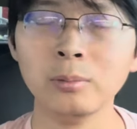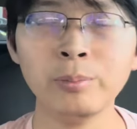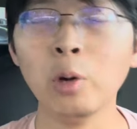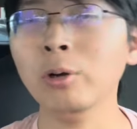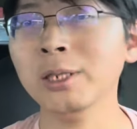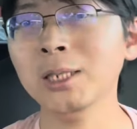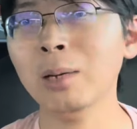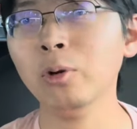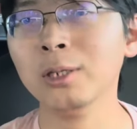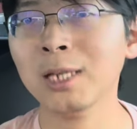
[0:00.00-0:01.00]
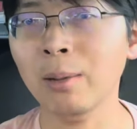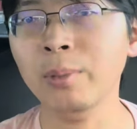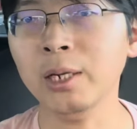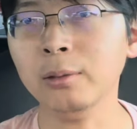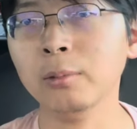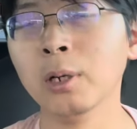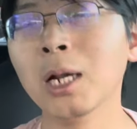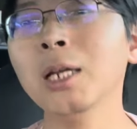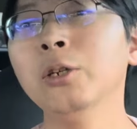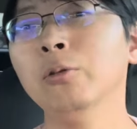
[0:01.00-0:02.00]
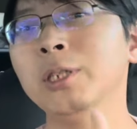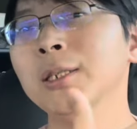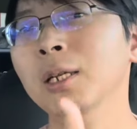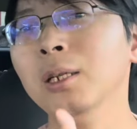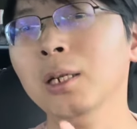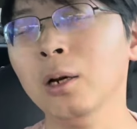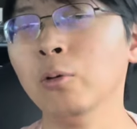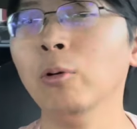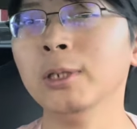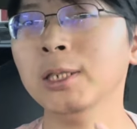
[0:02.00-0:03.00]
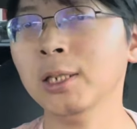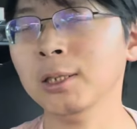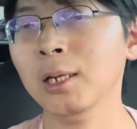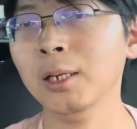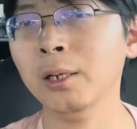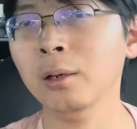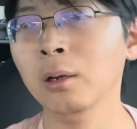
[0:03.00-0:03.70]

包括新加坡的产品更有竞争力的国际竞争力，